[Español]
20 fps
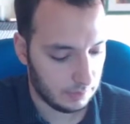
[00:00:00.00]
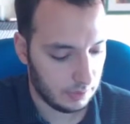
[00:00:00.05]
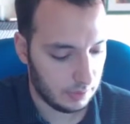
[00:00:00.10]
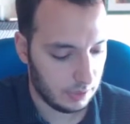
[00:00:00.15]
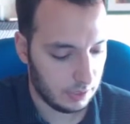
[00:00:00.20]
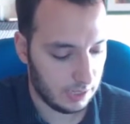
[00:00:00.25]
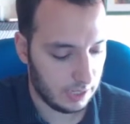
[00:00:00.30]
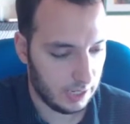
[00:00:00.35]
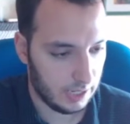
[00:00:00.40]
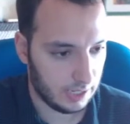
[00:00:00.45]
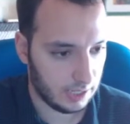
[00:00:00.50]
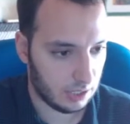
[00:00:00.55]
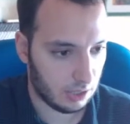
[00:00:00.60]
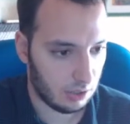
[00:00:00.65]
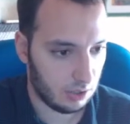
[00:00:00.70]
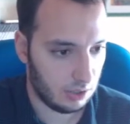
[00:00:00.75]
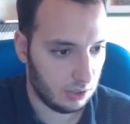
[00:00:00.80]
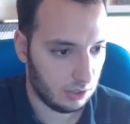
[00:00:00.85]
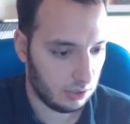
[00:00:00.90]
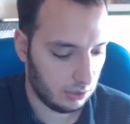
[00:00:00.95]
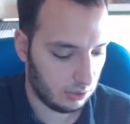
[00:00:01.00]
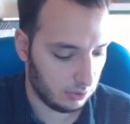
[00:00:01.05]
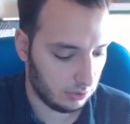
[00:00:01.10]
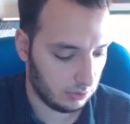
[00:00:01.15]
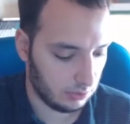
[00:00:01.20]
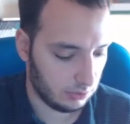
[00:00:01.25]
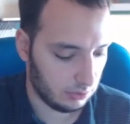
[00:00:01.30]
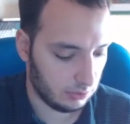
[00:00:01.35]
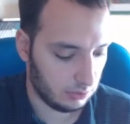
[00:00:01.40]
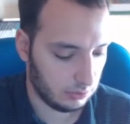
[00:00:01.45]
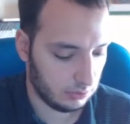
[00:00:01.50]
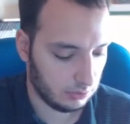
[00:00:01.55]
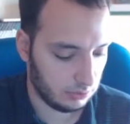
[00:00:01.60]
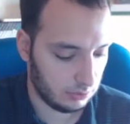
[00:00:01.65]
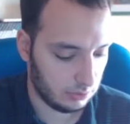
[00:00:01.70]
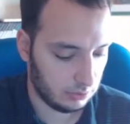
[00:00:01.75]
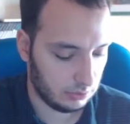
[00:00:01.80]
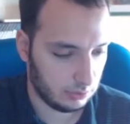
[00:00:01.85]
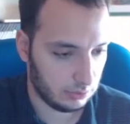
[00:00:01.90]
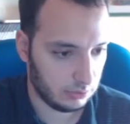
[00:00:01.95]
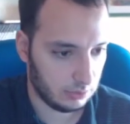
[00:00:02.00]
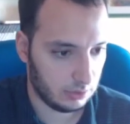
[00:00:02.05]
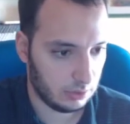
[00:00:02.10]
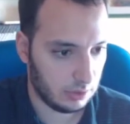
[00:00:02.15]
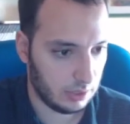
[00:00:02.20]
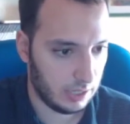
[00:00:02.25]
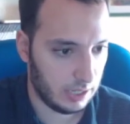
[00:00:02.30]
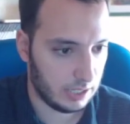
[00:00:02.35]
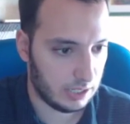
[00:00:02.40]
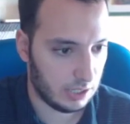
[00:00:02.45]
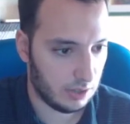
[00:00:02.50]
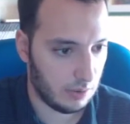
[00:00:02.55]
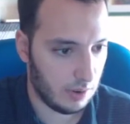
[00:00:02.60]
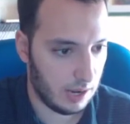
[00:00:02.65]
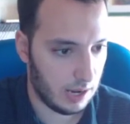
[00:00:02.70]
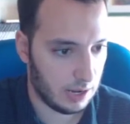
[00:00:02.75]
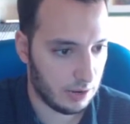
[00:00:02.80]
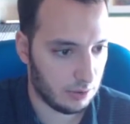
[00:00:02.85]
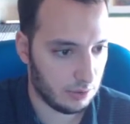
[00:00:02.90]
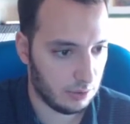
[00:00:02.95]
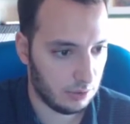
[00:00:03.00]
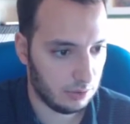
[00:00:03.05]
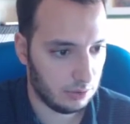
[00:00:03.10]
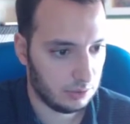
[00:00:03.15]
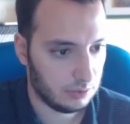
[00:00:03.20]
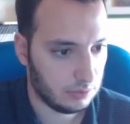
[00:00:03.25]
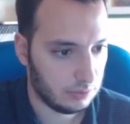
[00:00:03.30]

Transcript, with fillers: Si es root, es igual a null.